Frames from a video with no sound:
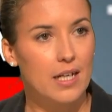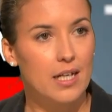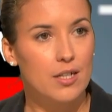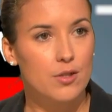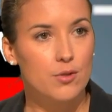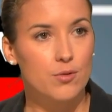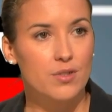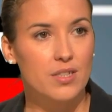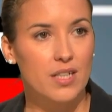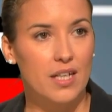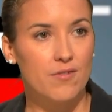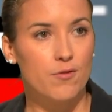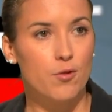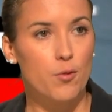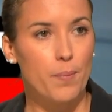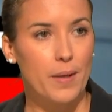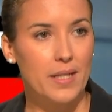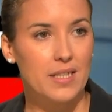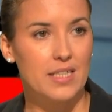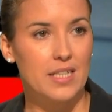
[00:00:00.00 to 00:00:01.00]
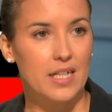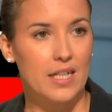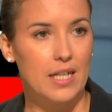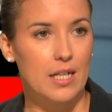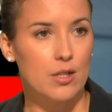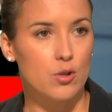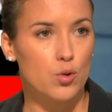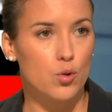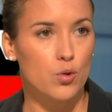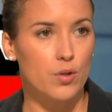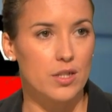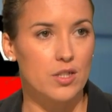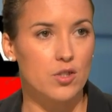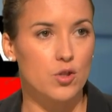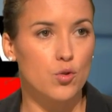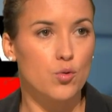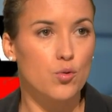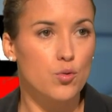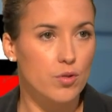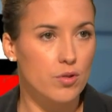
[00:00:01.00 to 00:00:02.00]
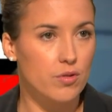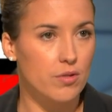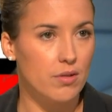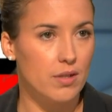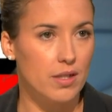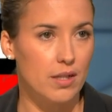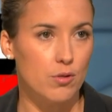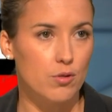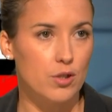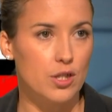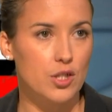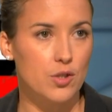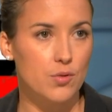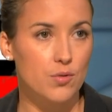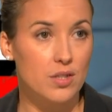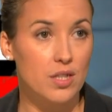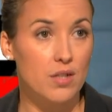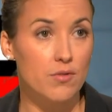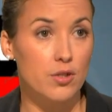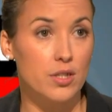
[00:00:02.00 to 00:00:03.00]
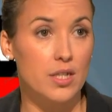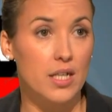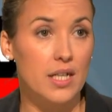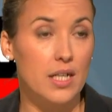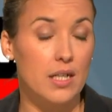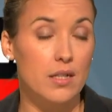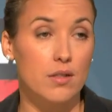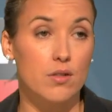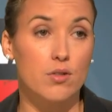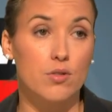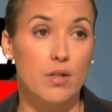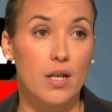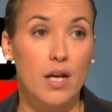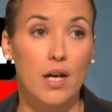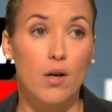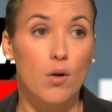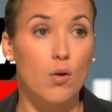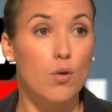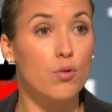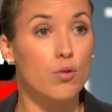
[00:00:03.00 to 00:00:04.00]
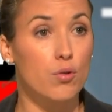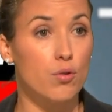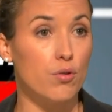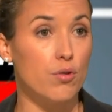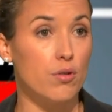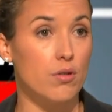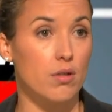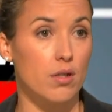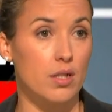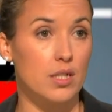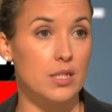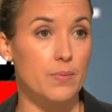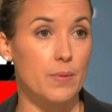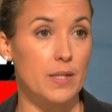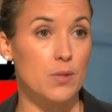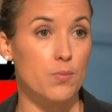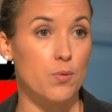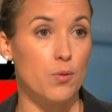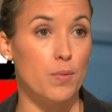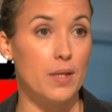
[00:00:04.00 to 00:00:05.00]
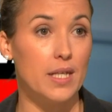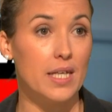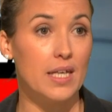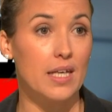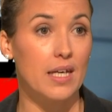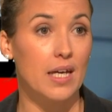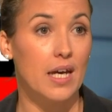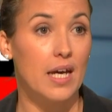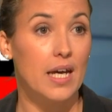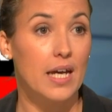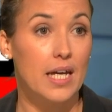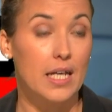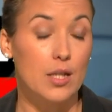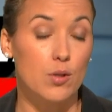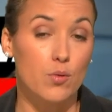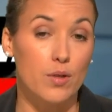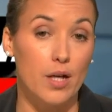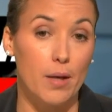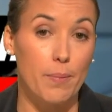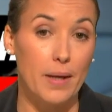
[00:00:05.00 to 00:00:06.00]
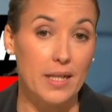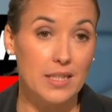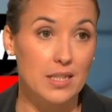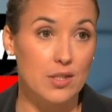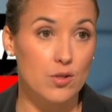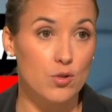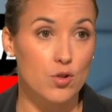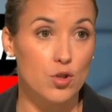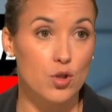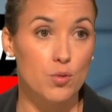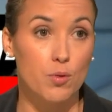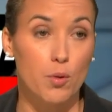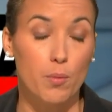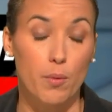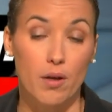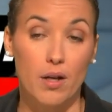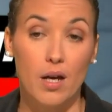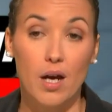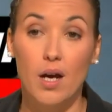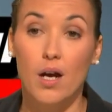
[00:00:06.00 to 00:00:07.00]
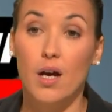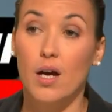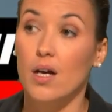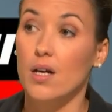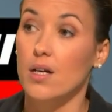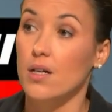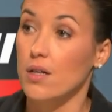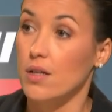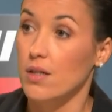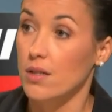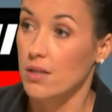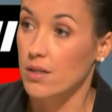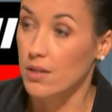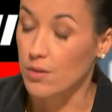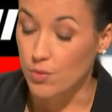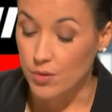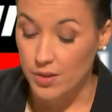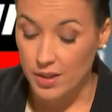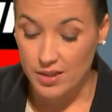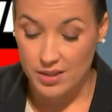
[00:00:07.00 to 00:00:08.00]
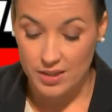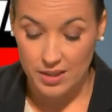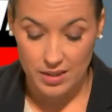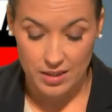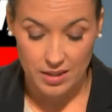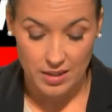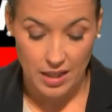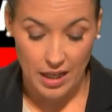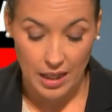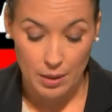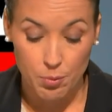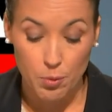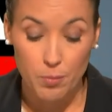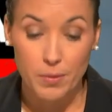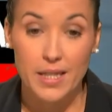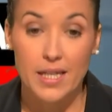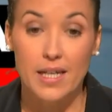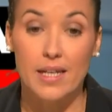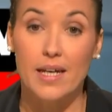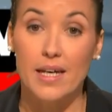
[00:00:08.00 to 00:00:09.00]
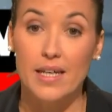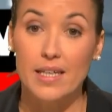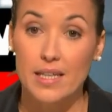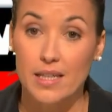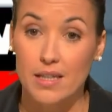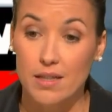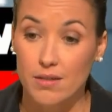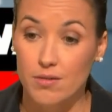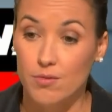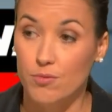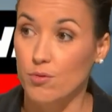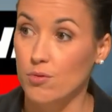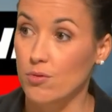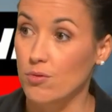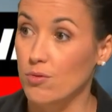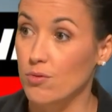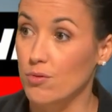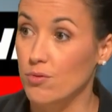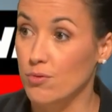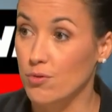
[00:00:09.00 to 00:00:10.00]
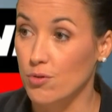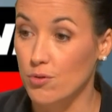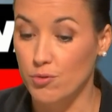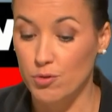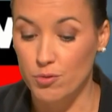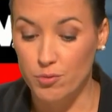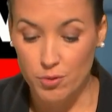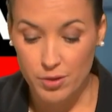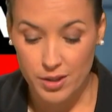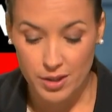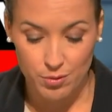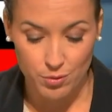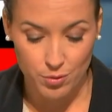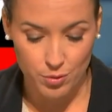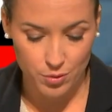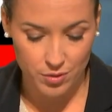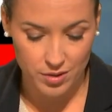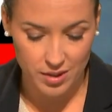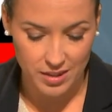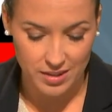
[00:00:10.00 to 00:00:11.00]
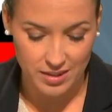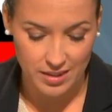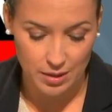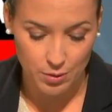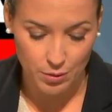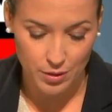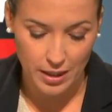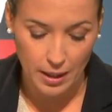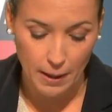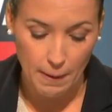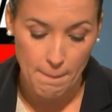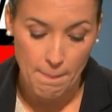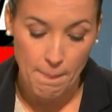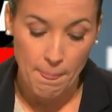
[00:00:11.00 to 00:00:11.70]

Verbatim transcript: Donc ça ne veut pas dire qu'elle autorise toutes les religions, ça veut dire qu'elle n'en tolère aucune dans l'espace public. Et donc à partir de ce moment-là, écoutez, la République est laïque, vous, que vous le vouliez ou non, c'est le cas.